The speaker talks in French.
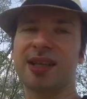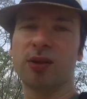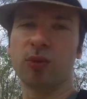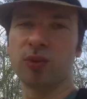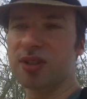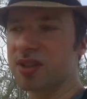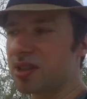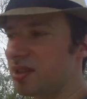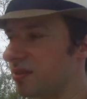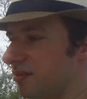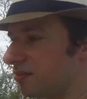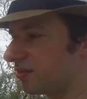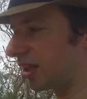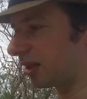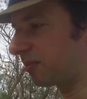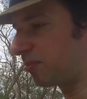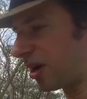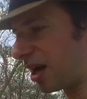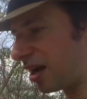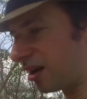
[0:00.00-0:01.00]
donc si vous n'êtes
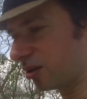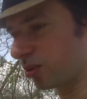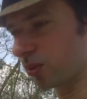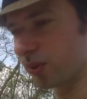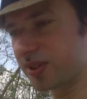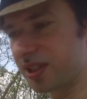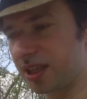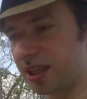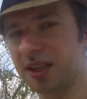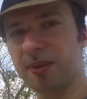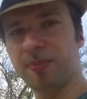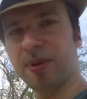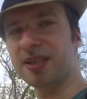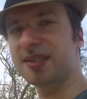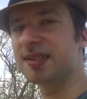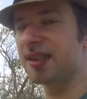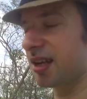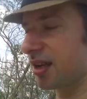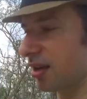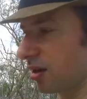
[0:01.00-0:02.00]
pas euh, concerné par
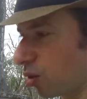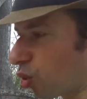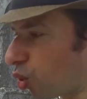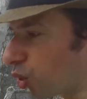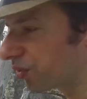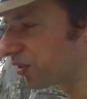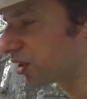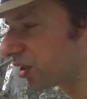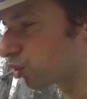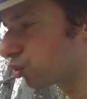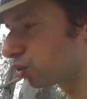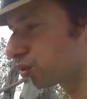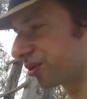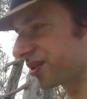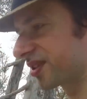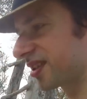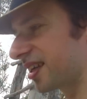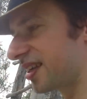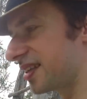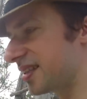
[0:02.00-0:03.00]
ça, retenez juste
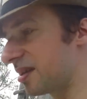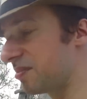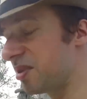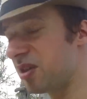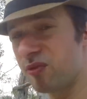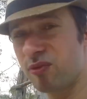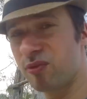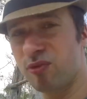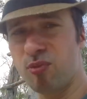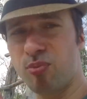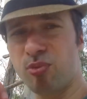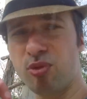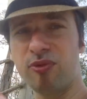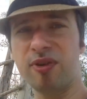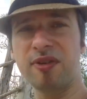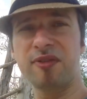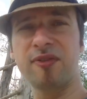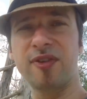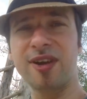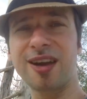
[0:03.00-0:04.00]
ça les amis, vous pouvez
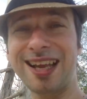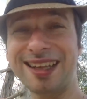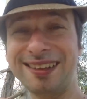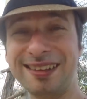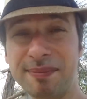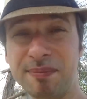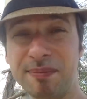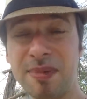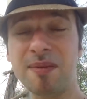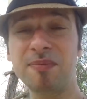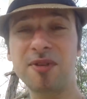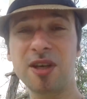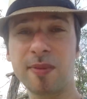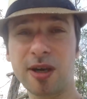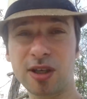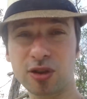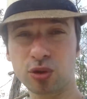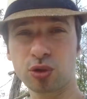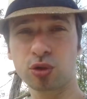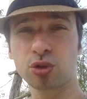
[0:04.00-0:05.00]
faire la même
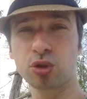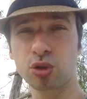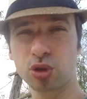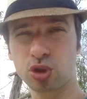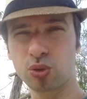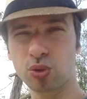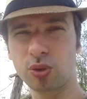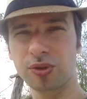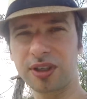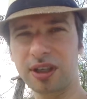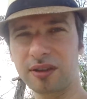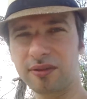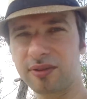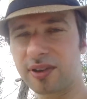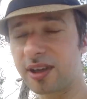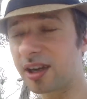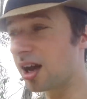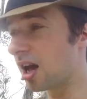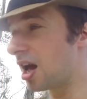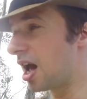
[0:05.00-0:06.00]
démarche que ce que je suis en train de
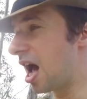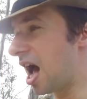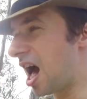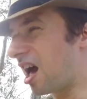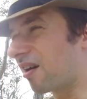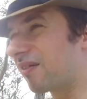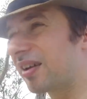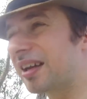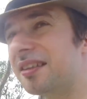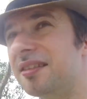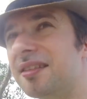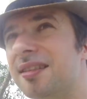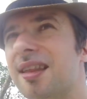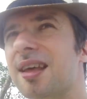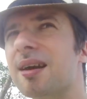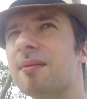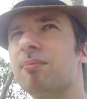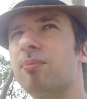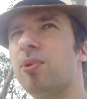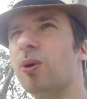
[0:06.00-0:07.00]
faire avec
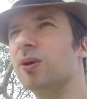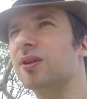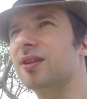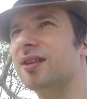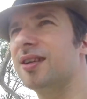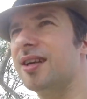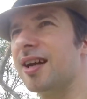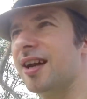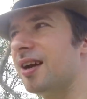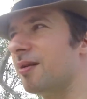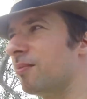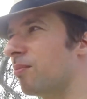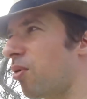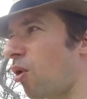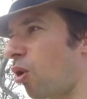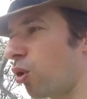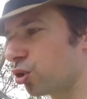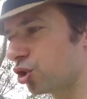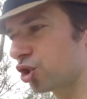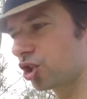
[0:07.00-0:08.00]
n'importe quel
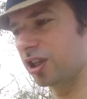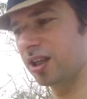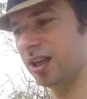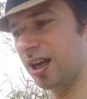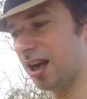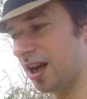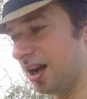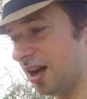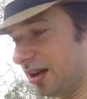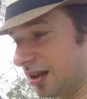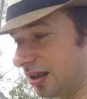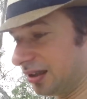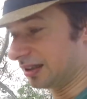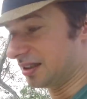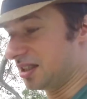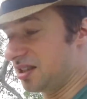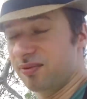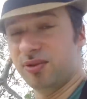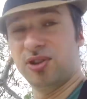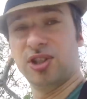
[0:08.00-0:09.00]
projet euh,
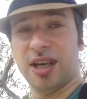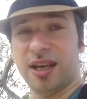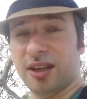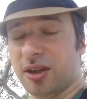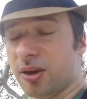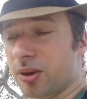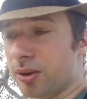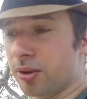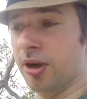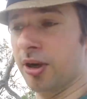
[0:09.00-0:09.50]
qui vous tient à cœur.